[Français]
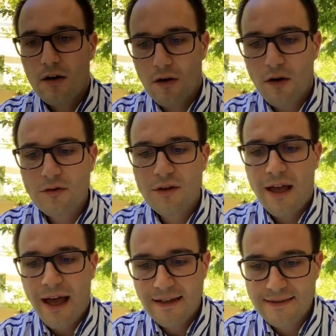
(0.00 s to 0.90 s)
rendre
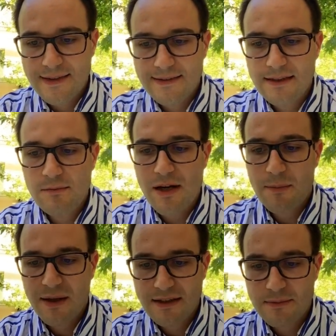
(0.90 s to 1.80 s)
accessible
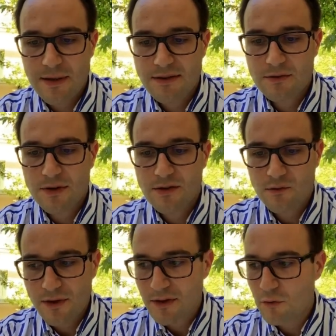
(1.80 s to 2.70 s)
la participation à
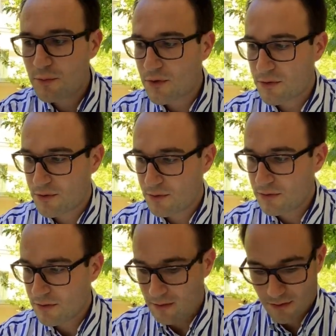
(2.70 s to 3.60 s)
tous les groupes sociaux
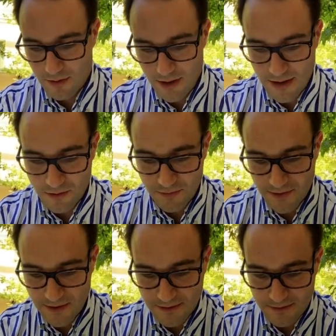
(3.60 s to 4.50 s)
et
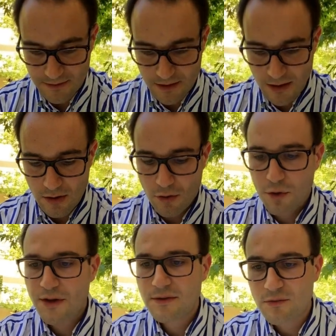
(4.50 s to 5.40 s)
enfin
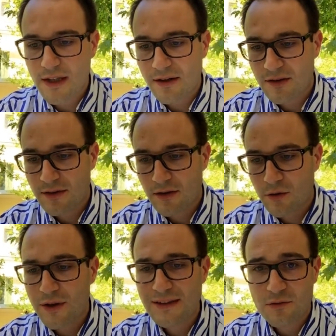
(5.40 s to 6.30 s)

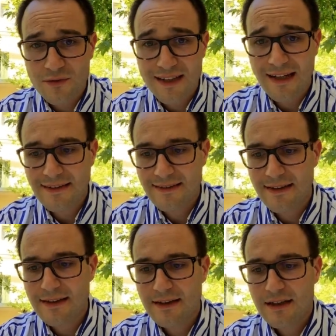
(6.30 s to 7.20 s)

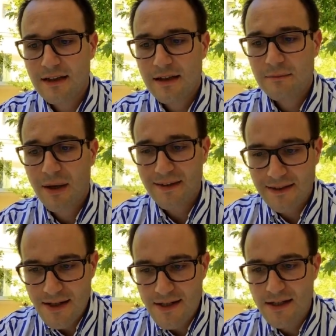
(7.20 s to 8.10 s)
horizontalité,
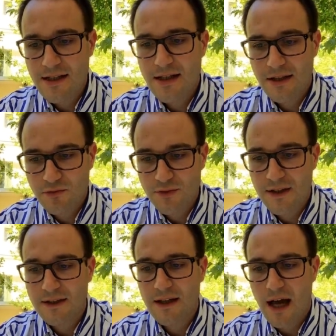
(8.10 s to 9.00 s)
partager,
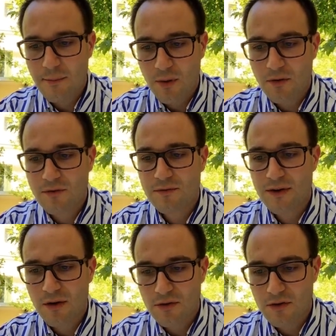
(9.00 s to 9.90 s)
écouter, apprendre,
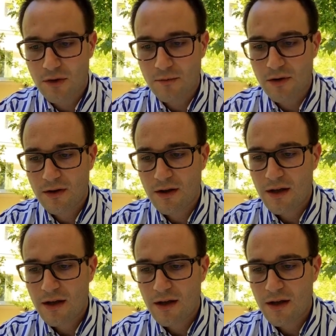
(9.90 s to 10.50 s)
faire ensemble